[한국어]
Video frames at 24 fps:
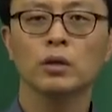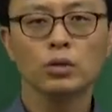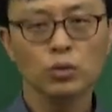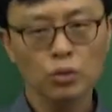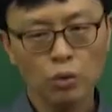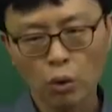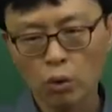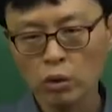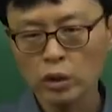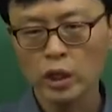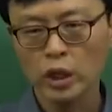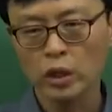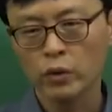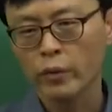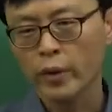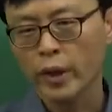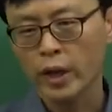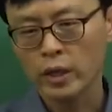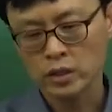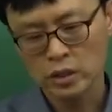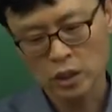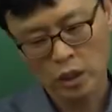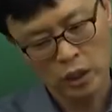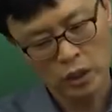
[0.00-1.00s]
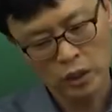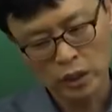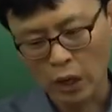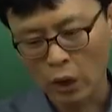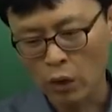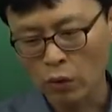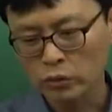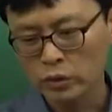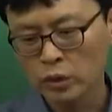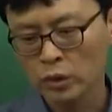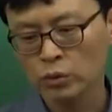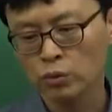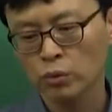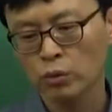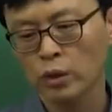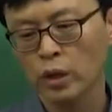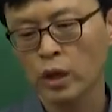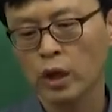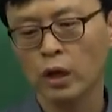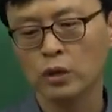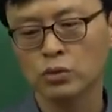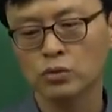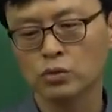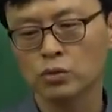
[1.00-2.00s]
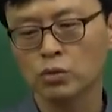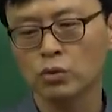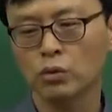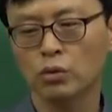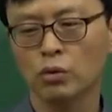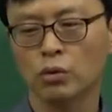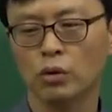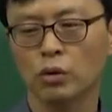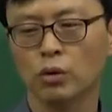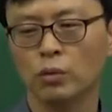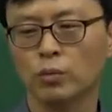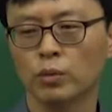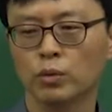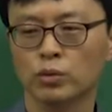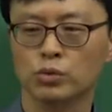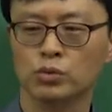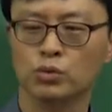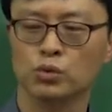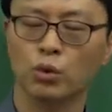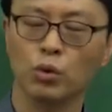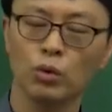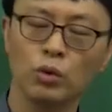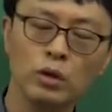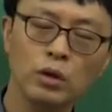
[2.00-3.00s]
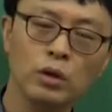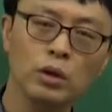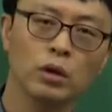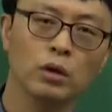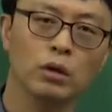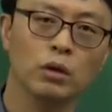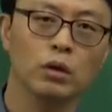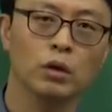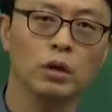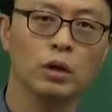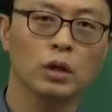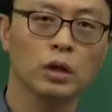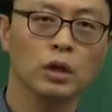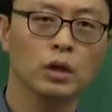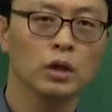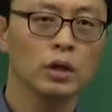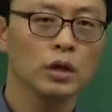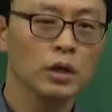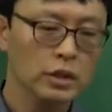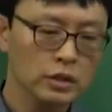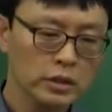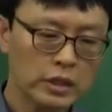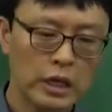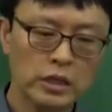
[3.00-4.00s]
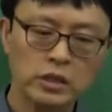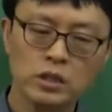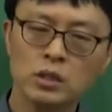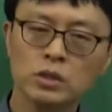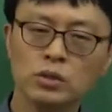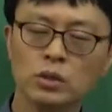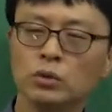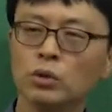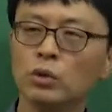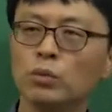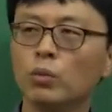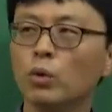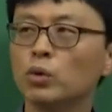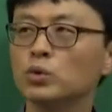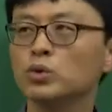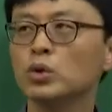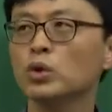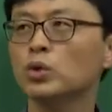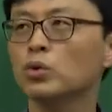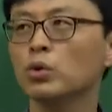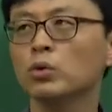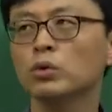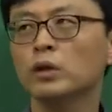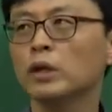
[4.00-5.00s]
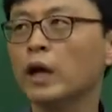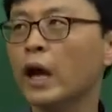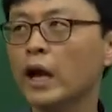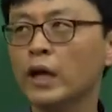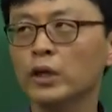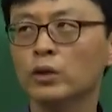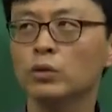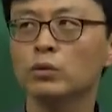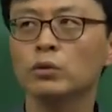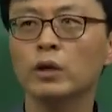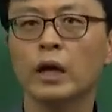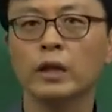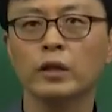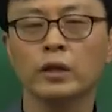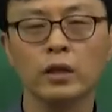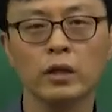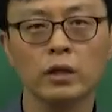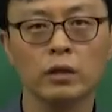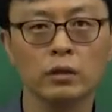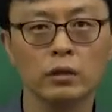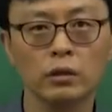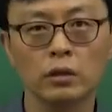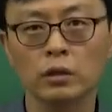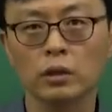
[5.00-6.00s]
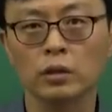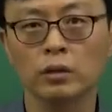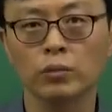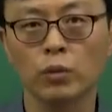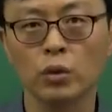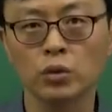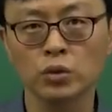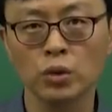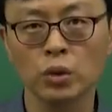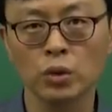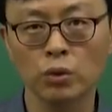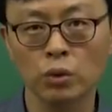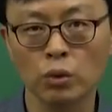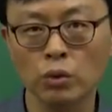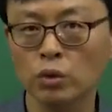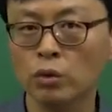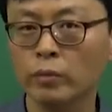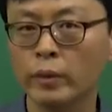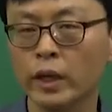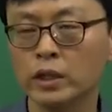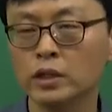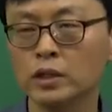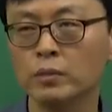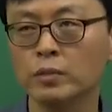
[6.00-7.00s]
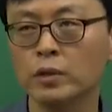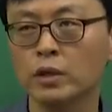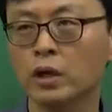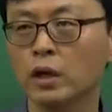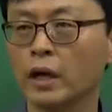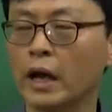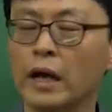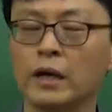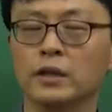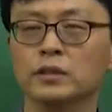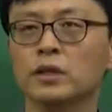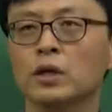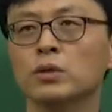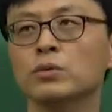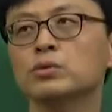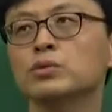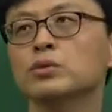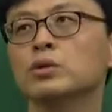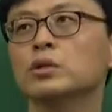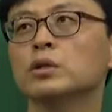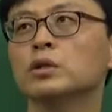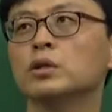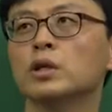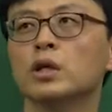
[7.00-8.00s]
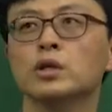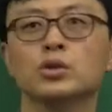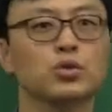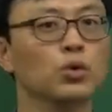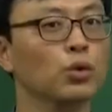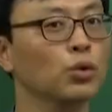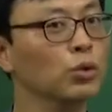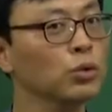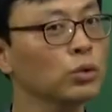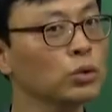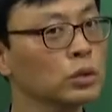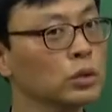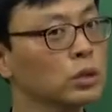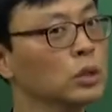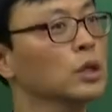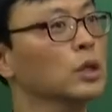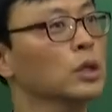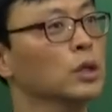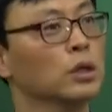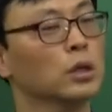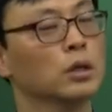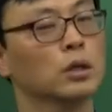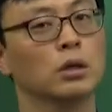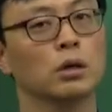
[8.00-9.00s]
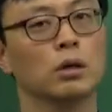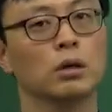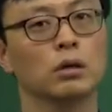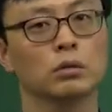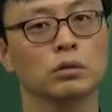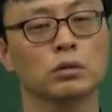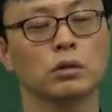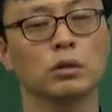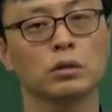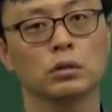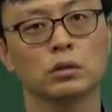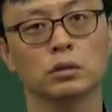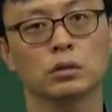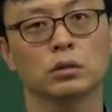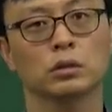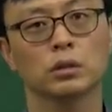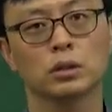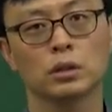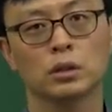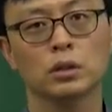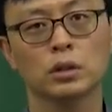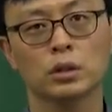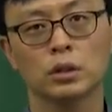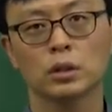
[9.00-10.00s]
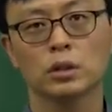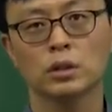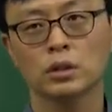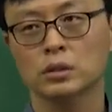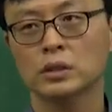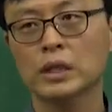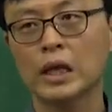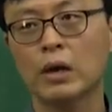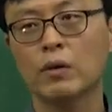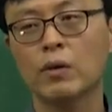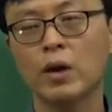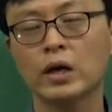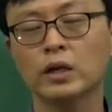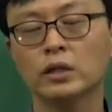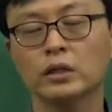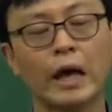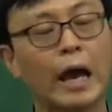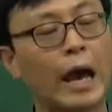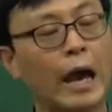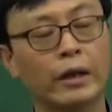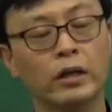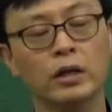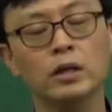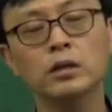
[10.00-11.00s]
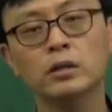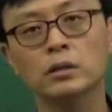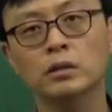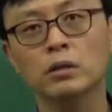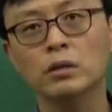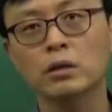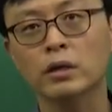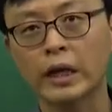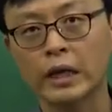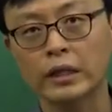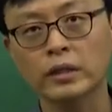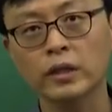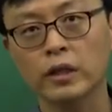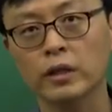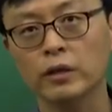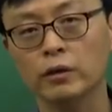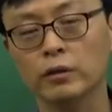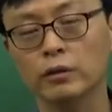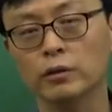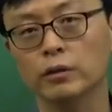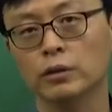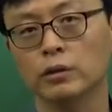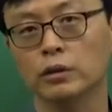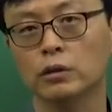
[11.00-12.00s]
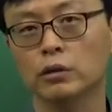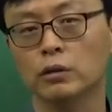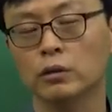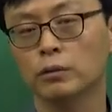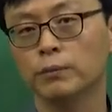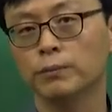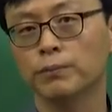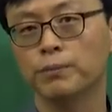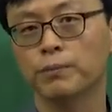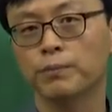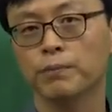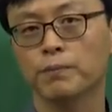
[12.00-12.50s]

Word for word: 톤이 굉장히 다운된 톤이 가지고 뭐 졸려 사실 저도 목소리 톤은 하이톤 아니에요 목소리 톤을 맞으면 강사로서 그렇게 좋은 어떤 상황은 아닐 것 같아요 어.